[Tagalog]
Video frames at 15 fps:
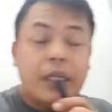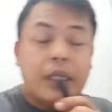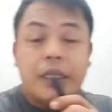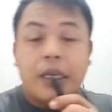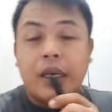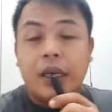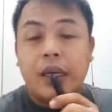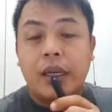
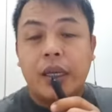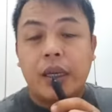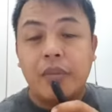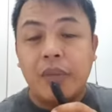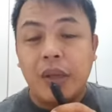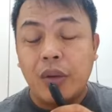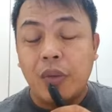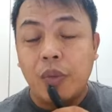kanya eh,
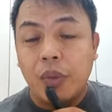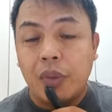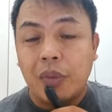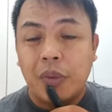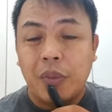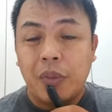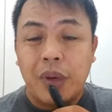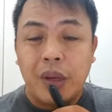meron
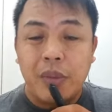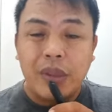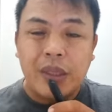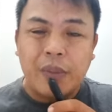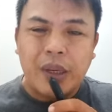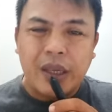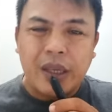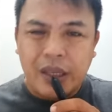pong problema sa
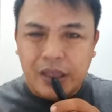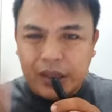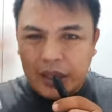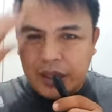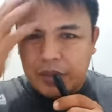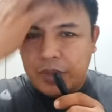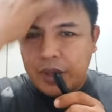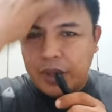
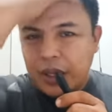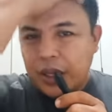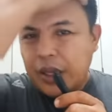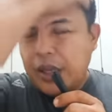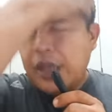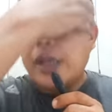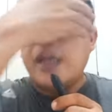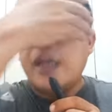pag-iisip
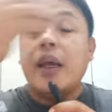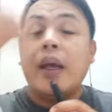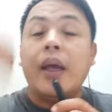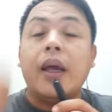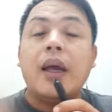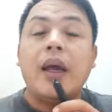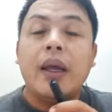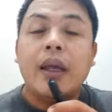
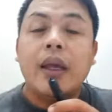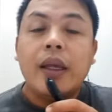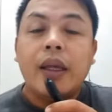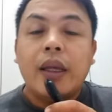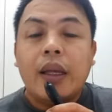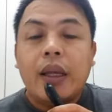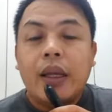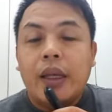kaya
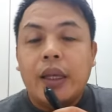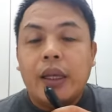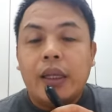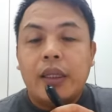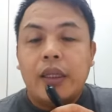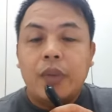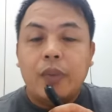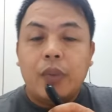
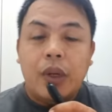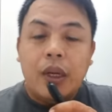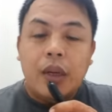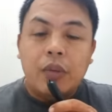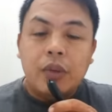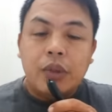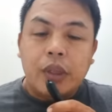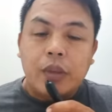hindi po alam
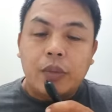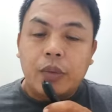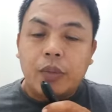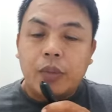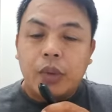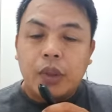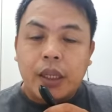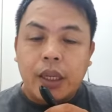kung saan ang
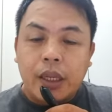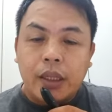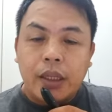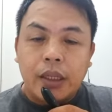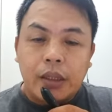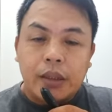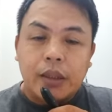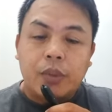pupuntahan
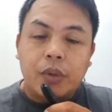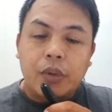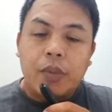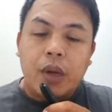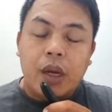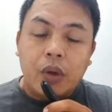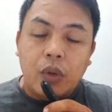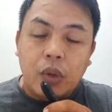at isa po
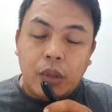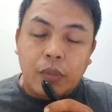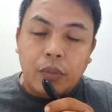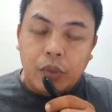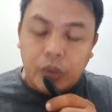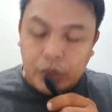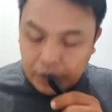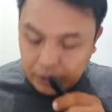bago lang
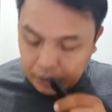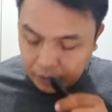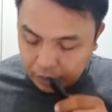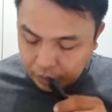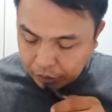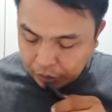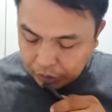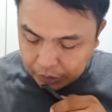po sila
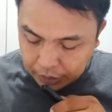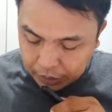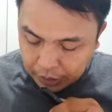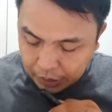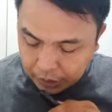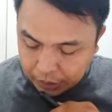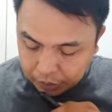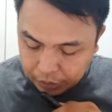dito sa
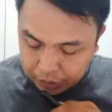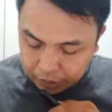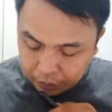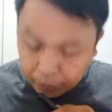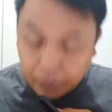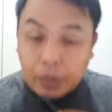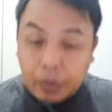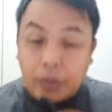Naikabiti
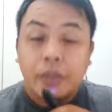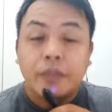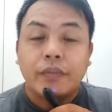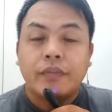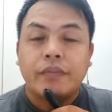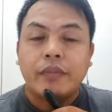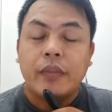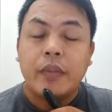po.
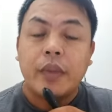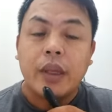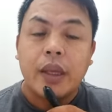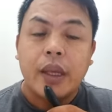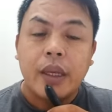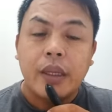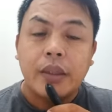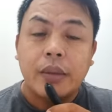
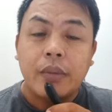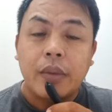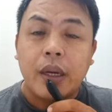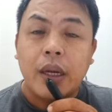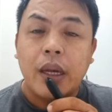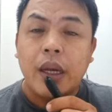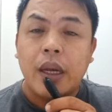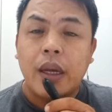Kaya sa mga